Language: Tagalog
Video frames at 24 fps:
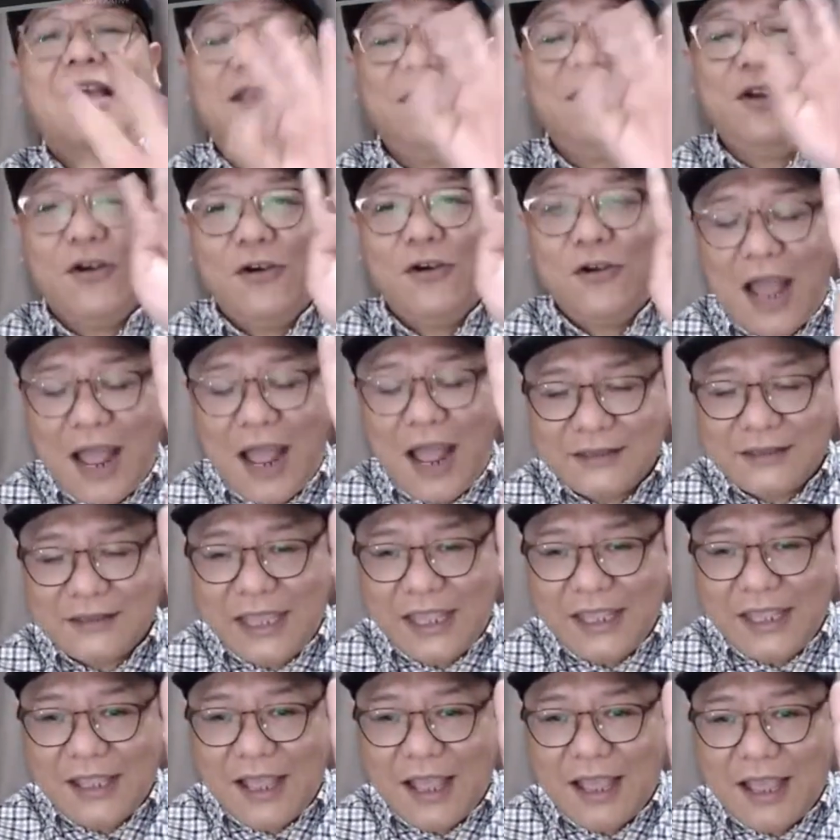yung
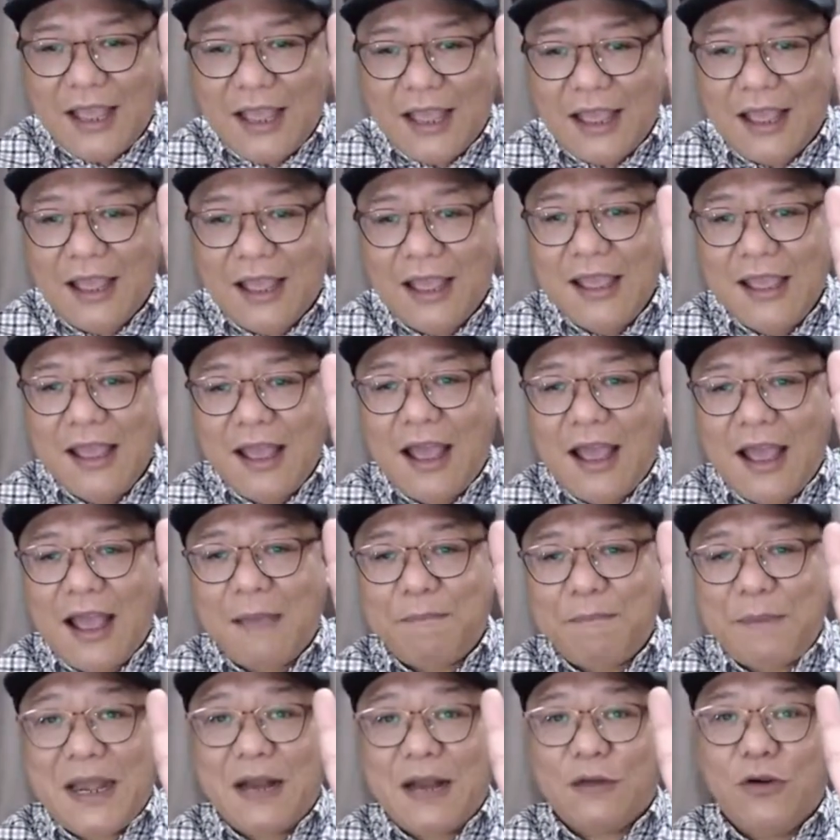ating uh, ah, uh, ah,
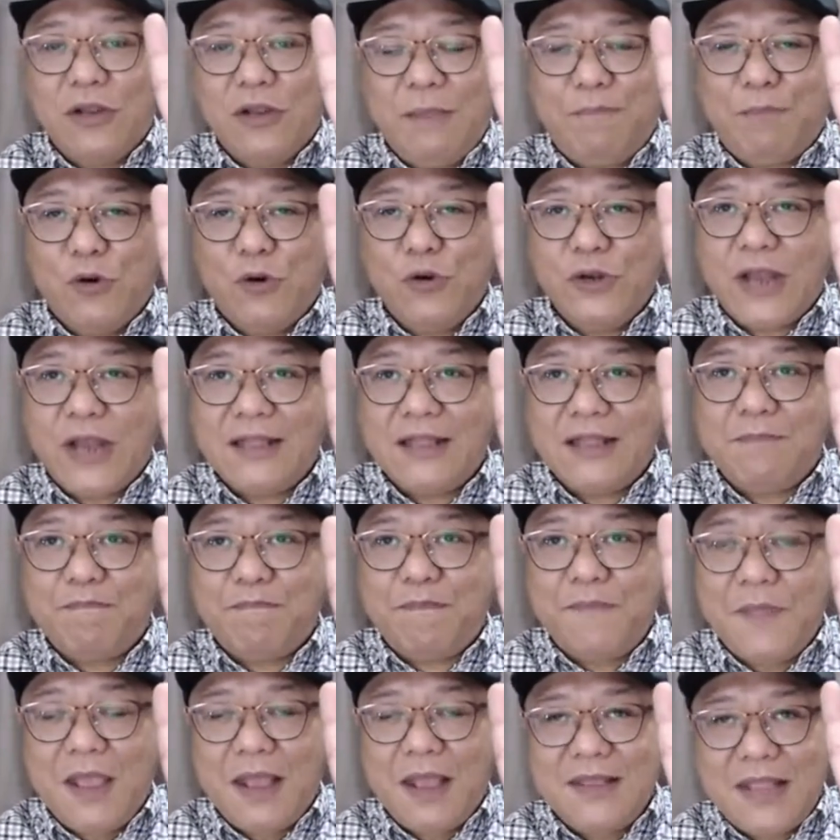pinag-uipunan
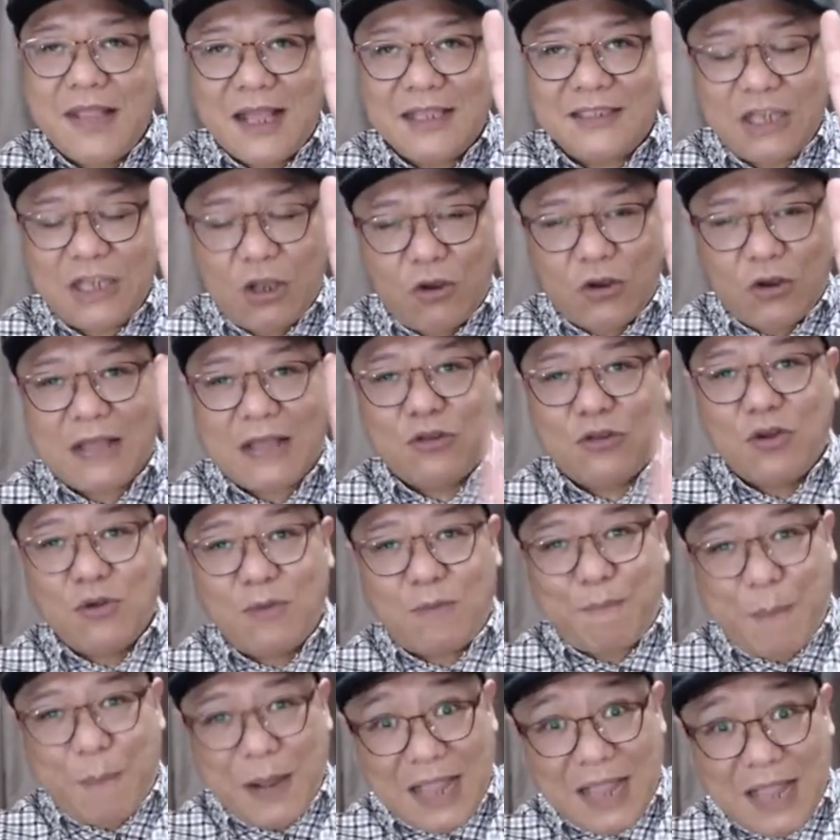na siguradong
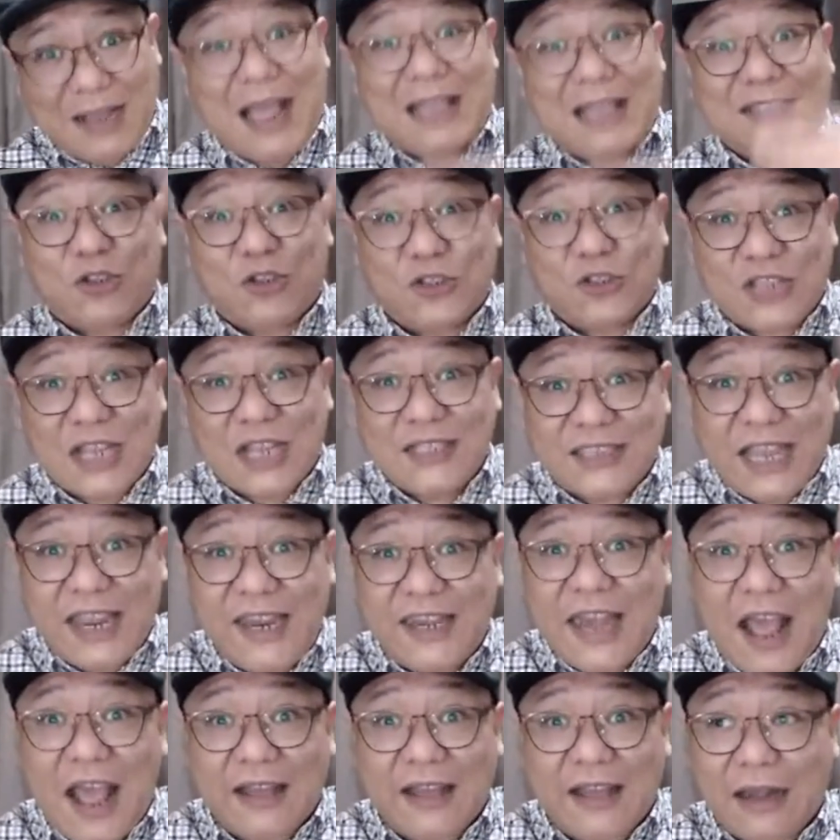pagkagastosan sa
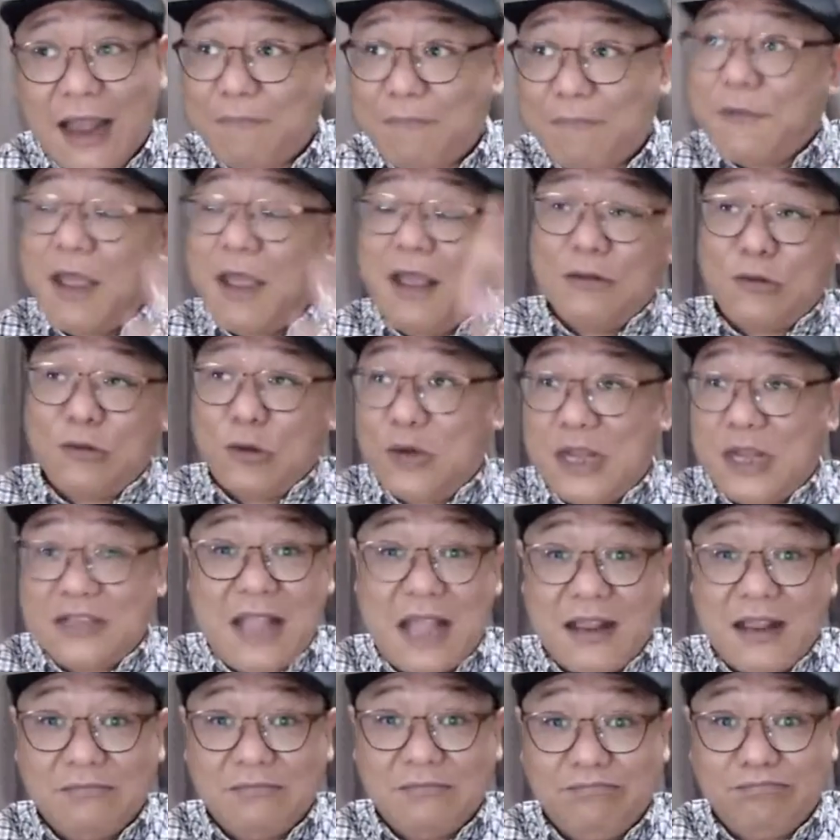hinaharap tulad
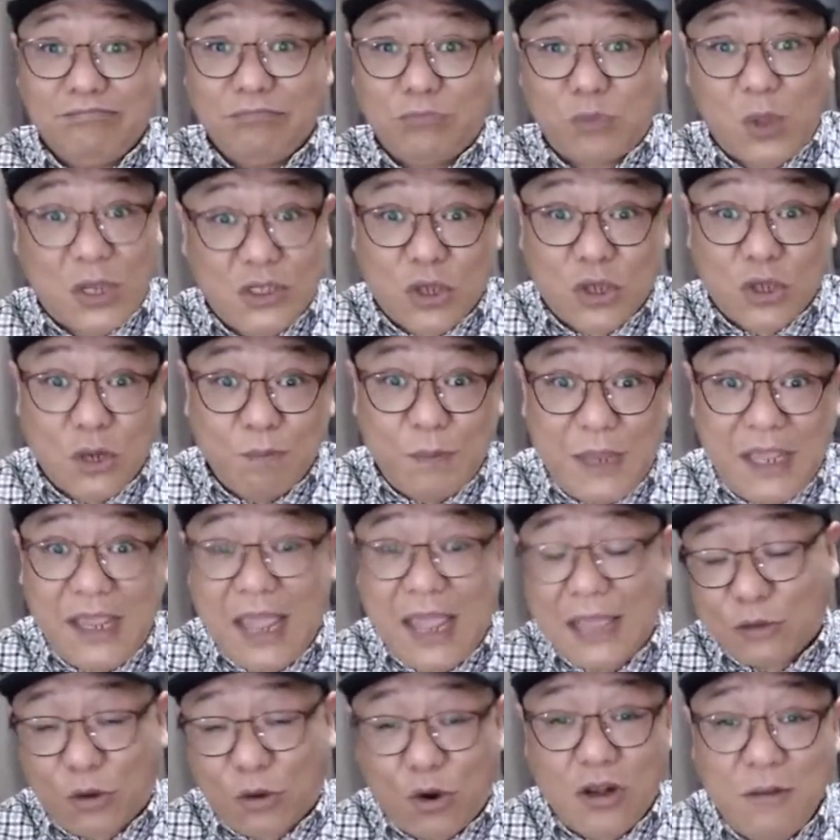ng tuition
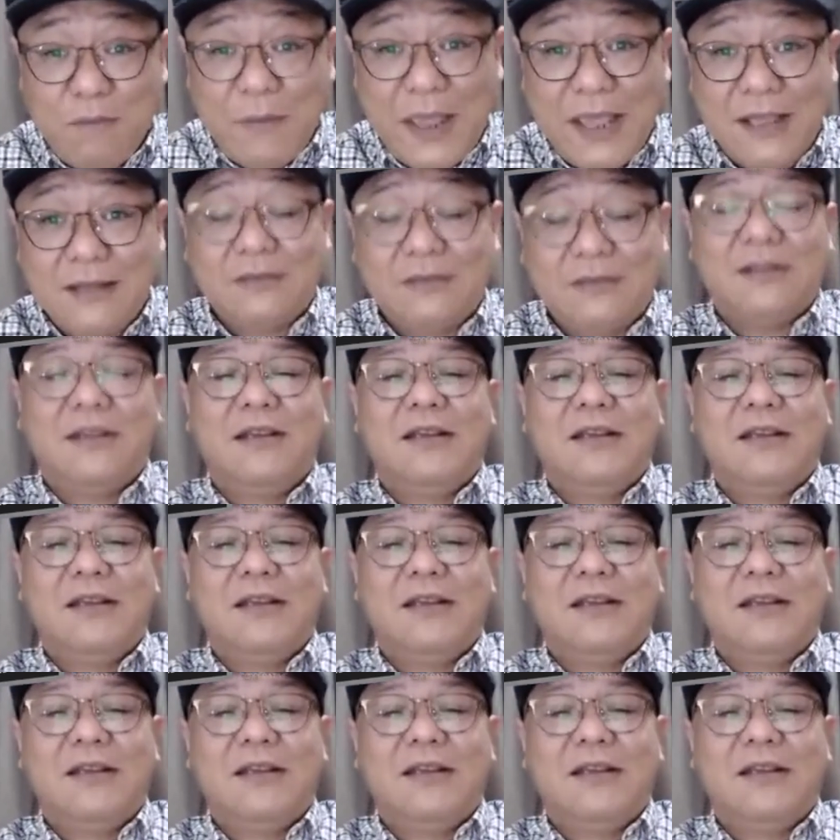fee, enrollment,